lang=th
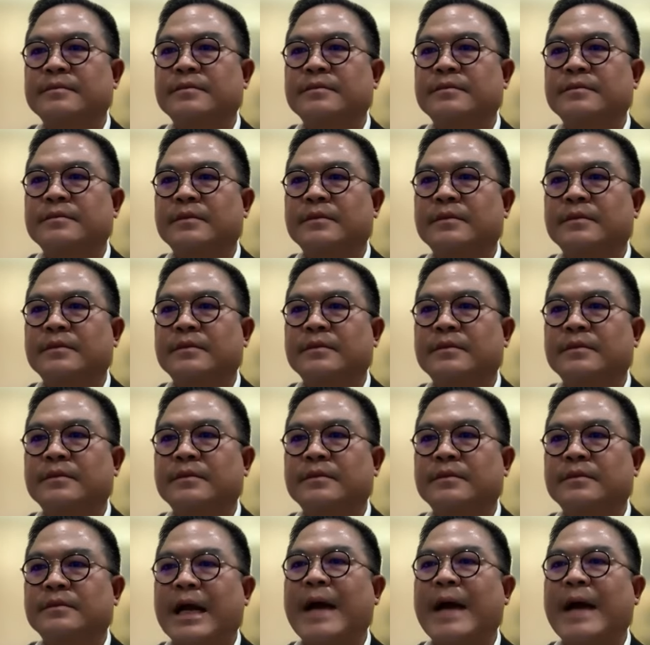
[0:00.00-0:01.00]
ครับ
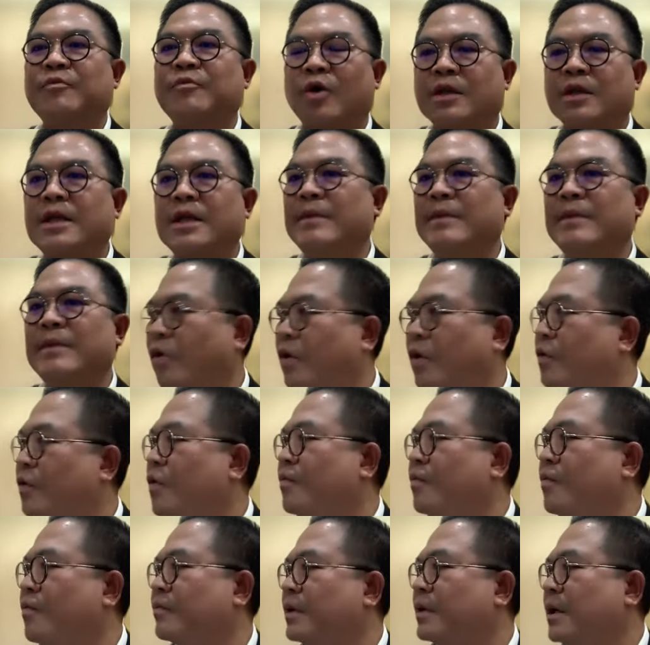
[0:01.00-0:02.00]
ครับโดยที่มีวอลุ่
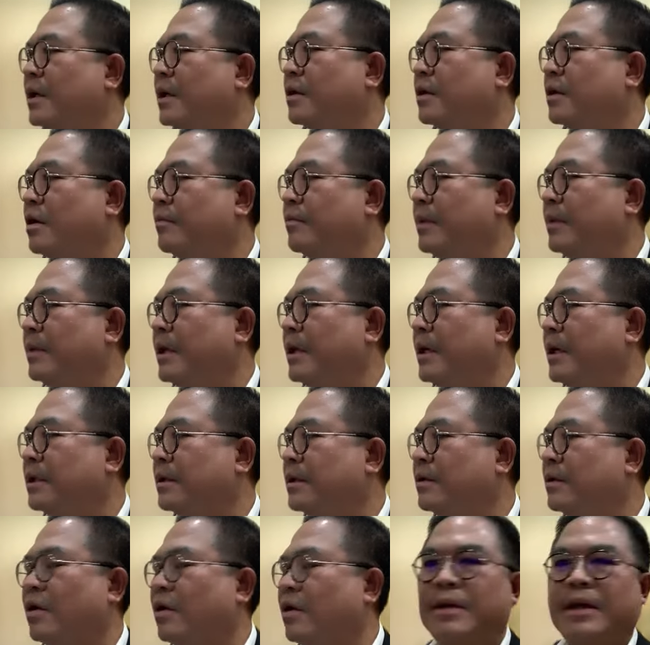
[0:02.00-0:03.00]
มโดยมีโด
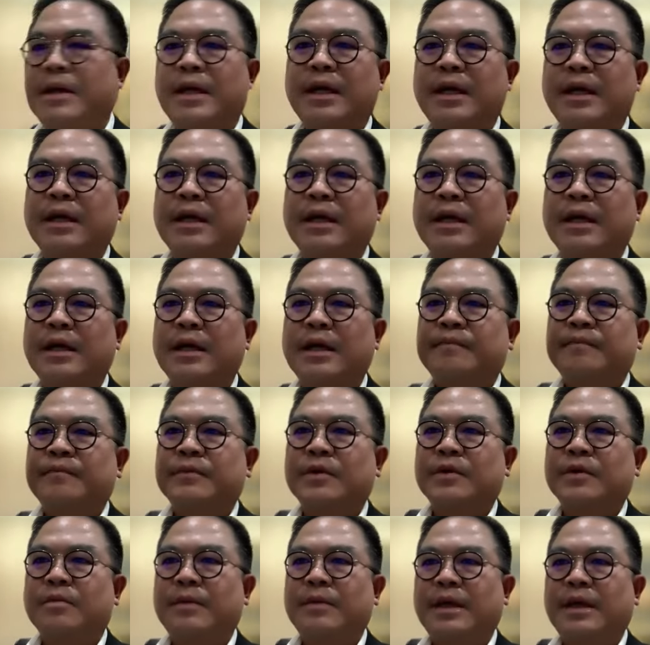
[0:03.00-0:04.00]
ยมีโดย
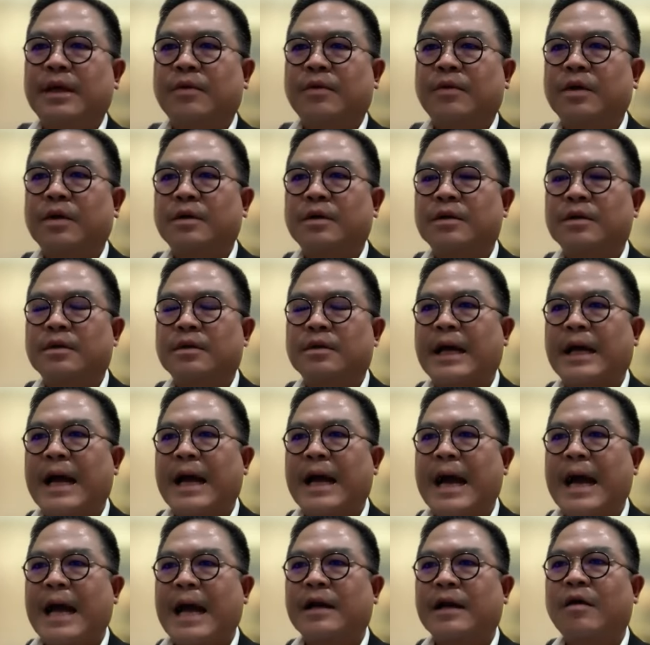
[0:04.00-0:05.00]
มีคนทหาร
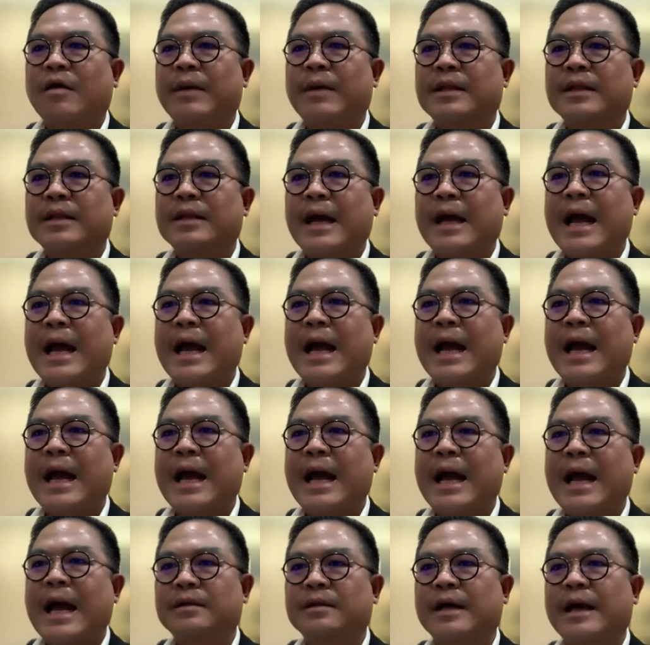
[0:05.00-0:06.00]
เข้ามาสักห้าหมื่น
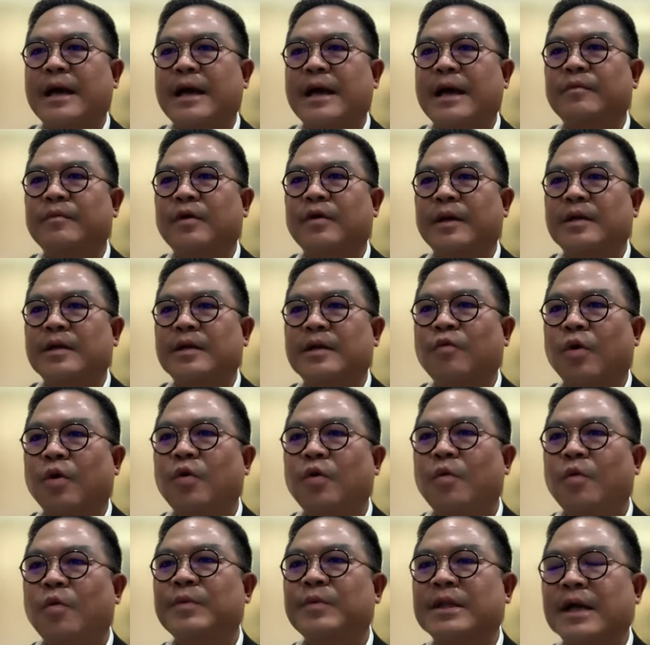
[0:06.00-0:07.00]
นะครับ เปิดวอ
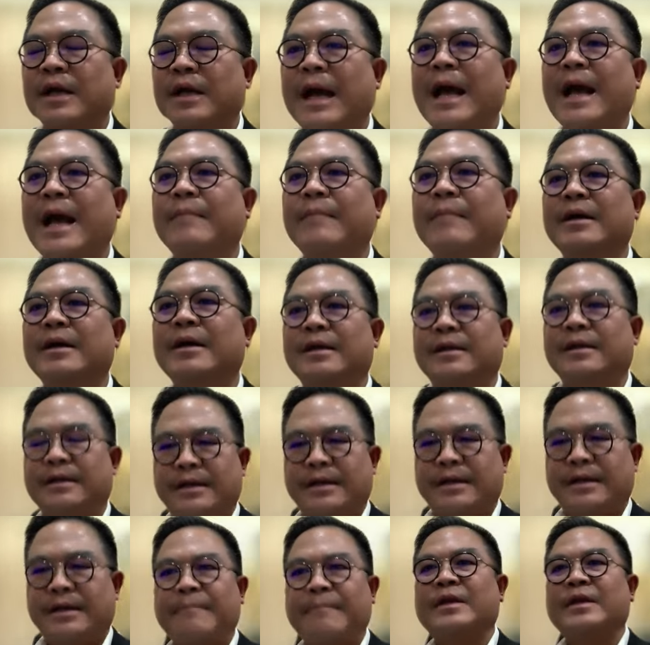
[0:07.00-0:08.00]
ลุ่มเนี่ยสักห้าหมื่น
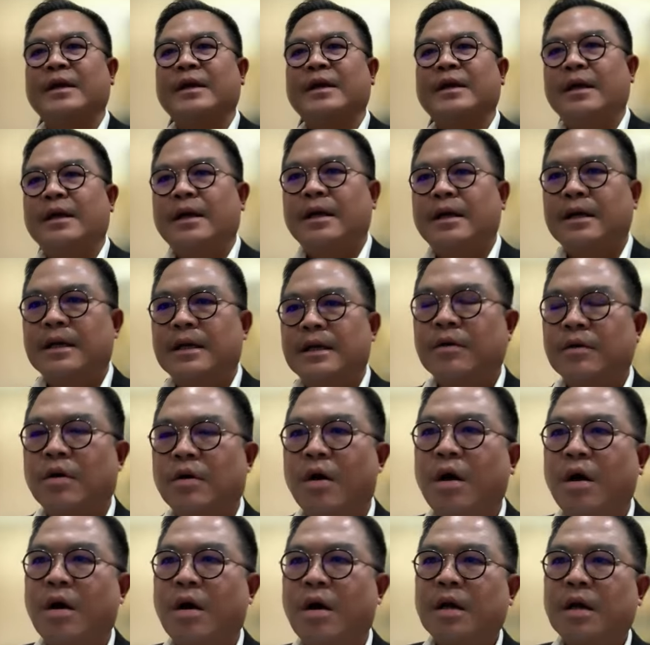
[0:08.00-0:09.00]
นะครับ
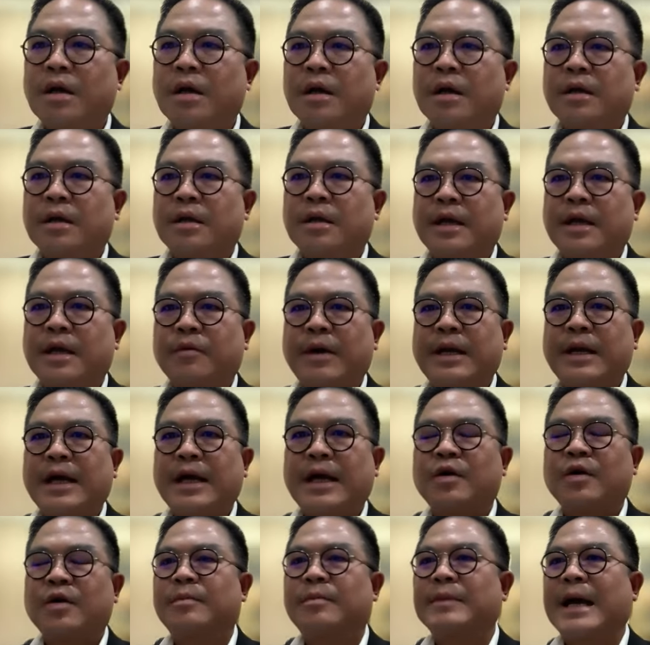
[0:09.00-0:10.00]
ก็เรียกว่านัก
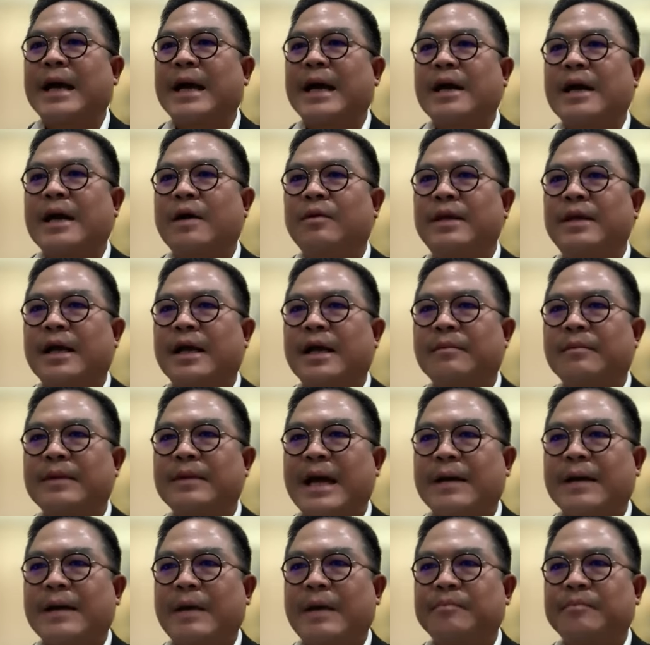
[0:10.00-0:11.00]
ยกน้ำหนักเราเรียกน้ำห
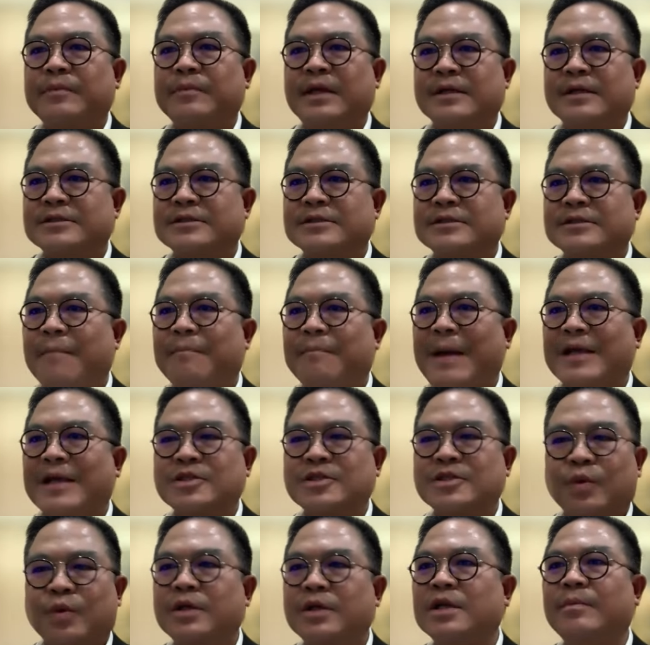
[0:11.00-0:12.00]
นัก แบบหนึ่งสามแปด
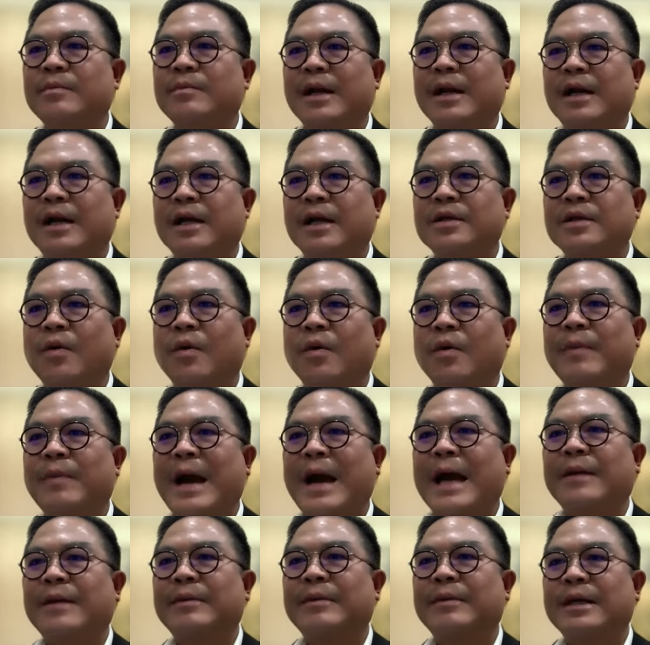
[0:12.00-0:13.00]
ศูนย์ขึ้นมาเลยแล้วยก
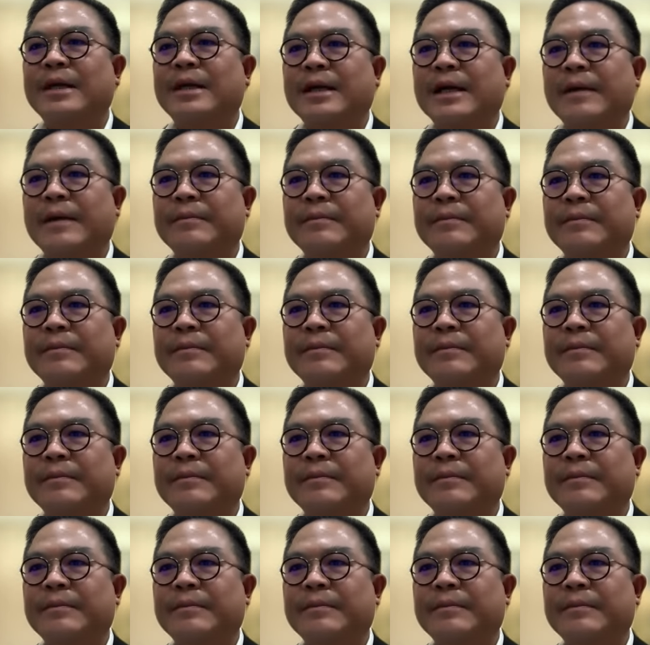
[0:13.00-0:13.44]
ผ่านไปเลยครับ